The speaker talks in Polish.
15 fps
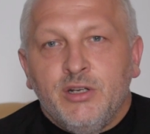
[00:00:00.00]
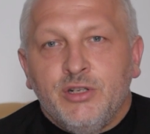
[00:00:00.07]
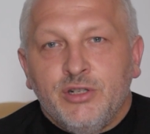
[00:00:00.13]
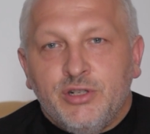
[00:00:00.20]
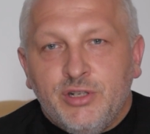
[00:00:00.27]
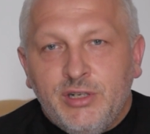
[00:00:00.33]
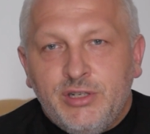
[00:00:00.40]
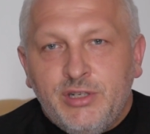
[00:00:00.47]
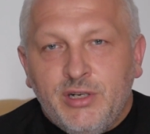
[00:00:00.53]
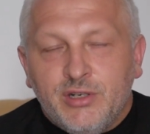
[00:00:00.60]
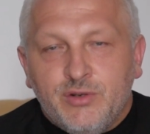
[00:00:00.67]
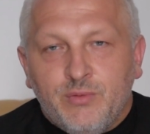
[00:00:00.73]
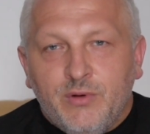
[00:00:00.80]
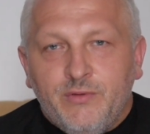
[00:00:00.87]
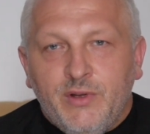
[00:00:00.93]
Życie
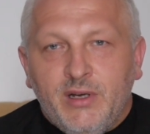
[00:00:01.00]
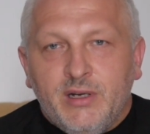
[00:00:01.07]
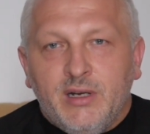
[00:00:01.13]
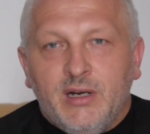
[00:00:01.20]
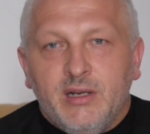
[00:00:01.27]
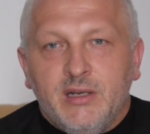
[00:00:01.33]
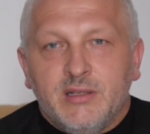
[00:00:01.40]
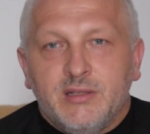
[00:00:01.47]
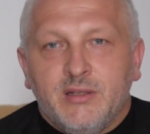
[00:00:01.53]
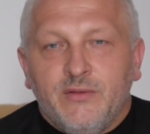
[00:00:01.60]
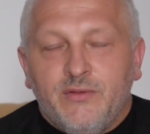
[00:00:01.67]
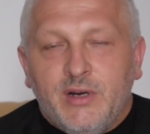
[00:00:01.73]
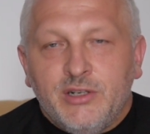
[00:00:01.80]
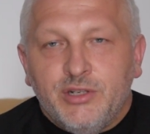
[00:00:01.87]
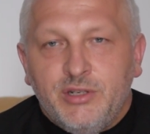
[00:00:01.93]
człowieka jest
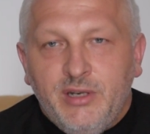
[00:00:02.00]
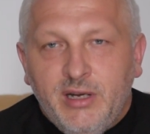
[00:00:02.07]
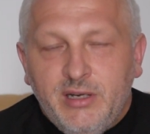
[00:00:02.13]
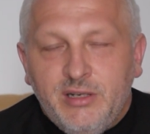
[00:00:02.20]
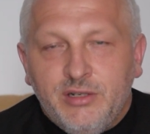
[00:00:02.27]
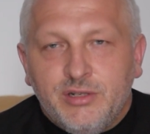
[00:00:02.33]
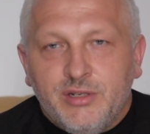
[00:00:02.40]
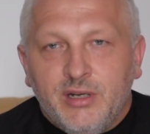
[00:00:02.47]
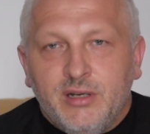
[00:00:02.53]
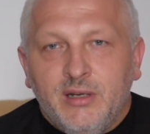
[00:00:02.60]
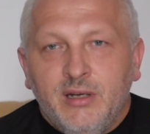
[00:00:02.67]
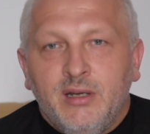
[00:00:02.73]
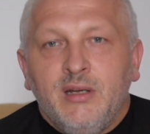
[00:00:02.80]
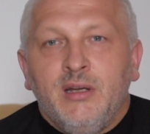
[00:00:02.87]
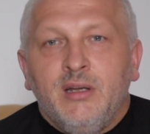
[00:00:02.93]
ważniejsze
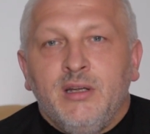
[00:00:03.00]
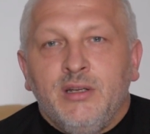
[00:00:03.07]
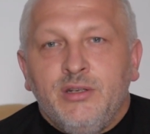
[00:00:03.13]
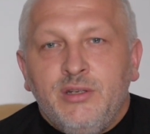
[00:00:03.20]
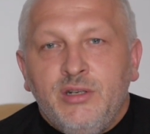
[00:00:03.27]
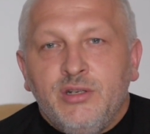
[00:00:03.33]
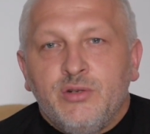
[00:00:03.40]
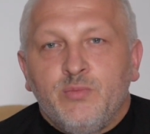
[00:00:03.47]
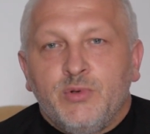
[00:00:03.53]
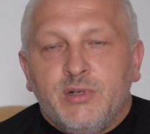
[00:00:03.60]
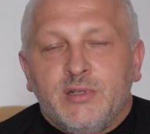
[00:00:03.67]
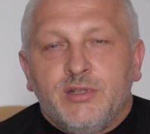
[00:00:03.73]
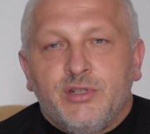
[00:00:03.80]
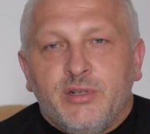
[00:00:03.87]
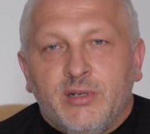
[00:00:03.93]
niż
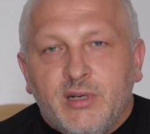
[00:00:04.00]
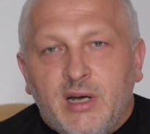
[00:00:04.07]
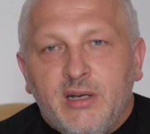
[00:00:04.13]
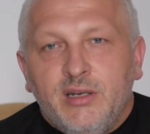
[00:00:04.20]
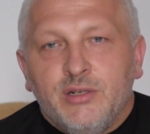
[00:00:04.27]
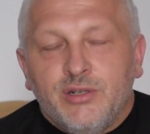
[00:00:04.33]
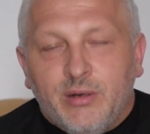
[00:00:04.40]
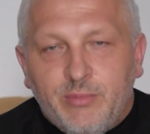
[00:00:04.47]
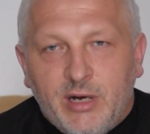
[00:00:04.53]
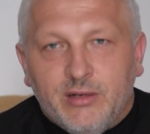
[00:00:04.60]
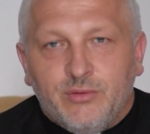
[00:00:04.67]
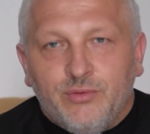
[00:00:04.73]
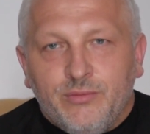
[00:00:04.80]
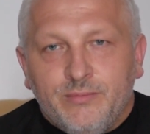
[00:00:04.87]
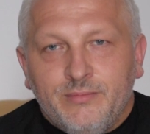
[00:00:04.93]
przestrzeganie
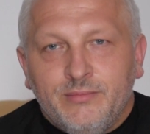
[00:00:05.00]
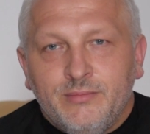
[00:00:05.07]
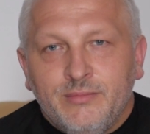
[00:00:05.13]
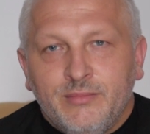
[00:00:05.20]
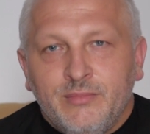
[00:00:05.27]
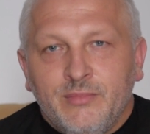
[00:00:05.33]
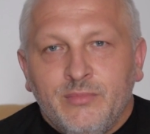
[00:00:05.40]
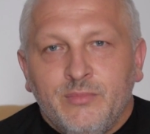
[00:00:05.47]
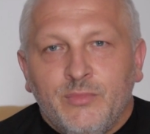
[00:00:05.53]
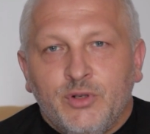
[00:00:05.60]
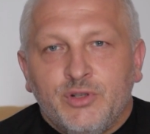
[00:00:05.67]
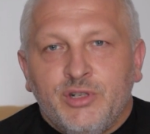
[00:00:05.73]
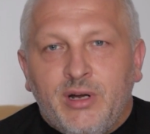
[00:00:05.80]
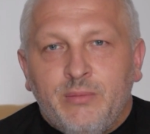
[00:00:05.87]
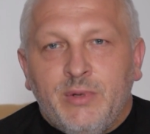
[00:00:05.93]
szabatu,
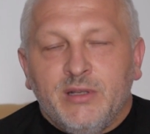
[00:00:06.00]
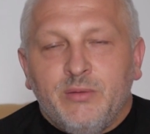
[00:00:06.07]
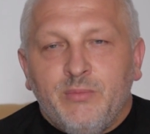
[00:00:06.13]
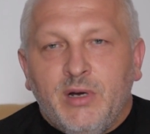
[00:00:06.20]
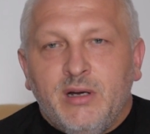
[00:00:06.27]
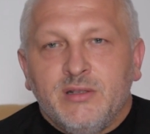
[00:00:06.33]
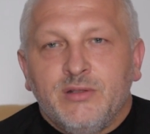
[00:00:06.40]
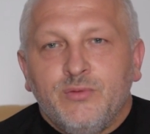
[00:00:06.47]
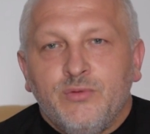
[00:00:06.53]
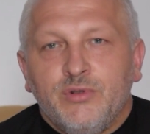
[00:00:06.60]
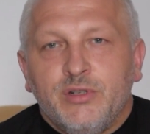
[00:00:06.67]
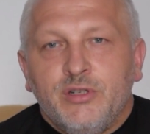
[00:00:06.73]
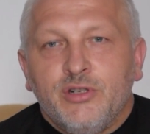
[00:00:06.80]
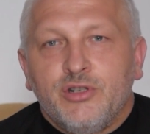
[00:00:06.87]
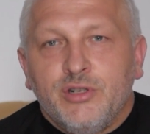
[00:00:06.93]
bo szabat ma
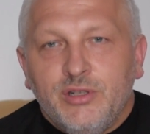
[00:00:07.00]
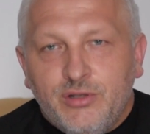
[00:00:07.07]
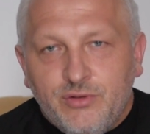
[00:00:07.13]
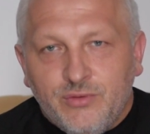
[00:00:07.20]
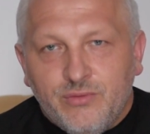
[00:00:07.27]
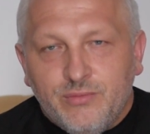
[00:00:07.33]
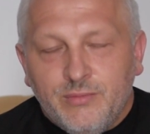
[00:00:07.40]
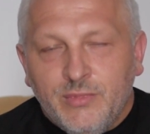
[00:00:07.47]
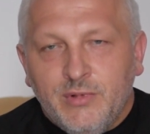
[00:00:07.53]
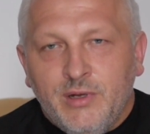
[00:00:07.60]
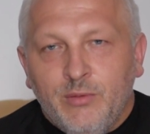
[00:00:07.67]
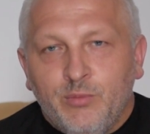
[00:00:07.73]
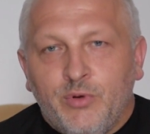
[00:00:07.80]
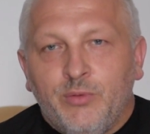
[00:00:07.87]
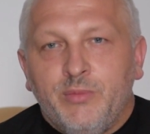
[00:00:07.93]
służyć życiu,
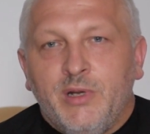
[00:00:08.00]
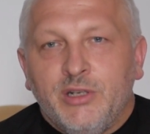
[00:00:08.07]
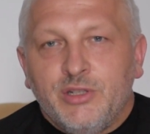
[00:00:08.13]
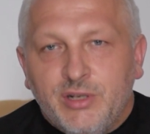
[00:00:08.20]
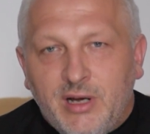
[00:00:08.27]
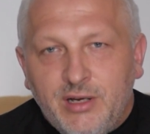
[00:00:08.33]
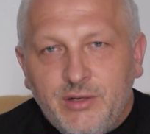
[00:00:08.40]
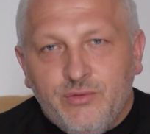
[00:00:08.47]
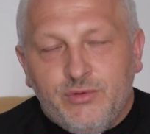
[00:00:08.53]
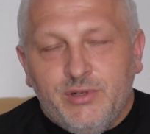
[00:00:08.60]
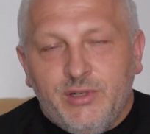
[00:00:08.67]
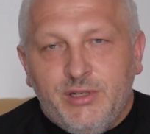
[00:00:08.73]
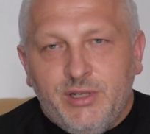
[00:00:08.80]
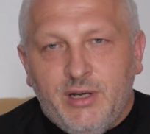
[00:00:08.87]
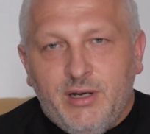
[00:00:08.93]
pomnażaniu
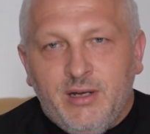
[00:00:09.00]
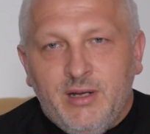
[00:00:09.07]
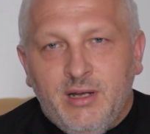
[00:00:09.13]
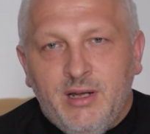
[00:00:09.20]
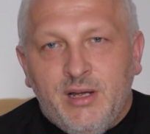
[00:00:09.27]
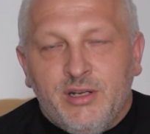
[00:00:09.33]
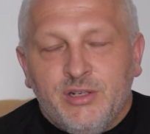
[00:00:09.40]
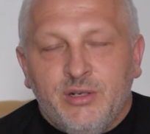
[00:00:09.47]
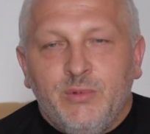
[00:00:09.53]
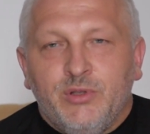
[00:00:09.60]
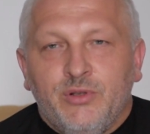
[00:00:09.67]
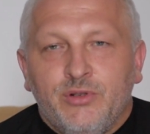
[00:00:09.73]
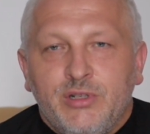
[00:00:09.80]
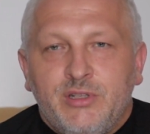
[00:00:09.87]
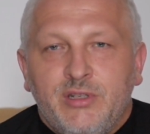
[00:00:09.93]
życia, żeby
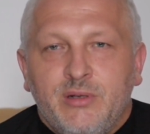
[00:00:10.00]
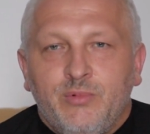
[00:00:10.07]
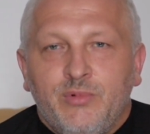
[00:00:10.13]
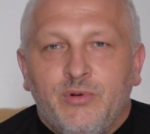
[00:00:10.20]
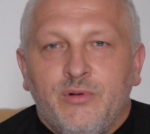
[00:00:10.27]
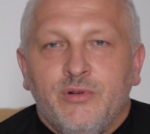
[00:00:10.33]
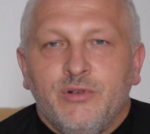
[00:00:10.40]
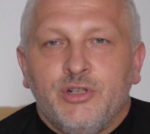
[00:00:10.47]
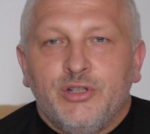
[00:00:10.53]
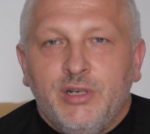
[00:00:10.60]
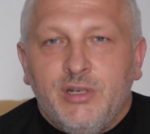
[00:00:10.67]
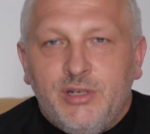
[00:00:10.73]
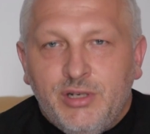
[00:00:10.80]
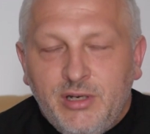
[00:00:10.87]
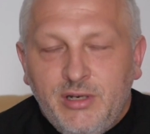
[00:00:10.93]
to życie było
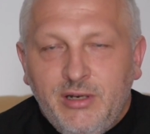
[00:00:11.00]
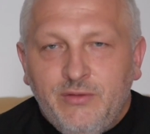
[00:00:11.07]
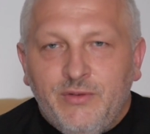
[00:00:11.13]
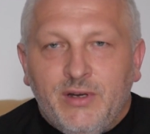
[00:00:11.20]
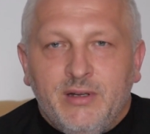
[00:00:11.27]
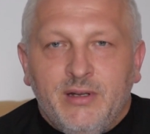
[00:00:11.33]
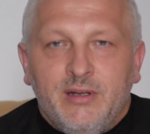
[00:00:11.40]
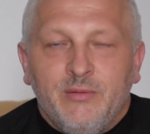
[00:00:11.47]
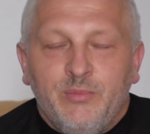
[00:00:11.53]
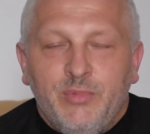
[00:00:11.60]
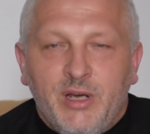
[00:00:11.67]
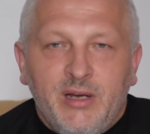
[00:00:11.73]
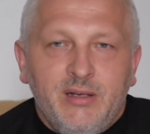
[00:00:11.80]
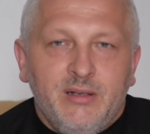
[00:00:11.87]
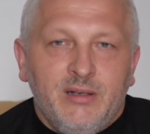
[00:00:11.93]
szczęśliwe,
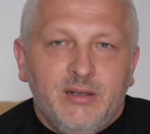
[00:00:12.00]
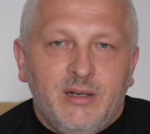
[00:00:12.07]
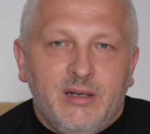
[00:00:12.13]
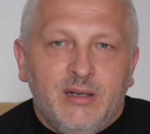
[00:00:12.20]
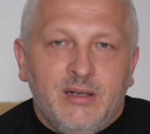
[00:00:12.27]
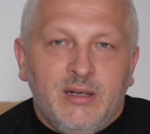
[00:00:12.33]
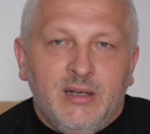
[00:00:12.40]
piękne.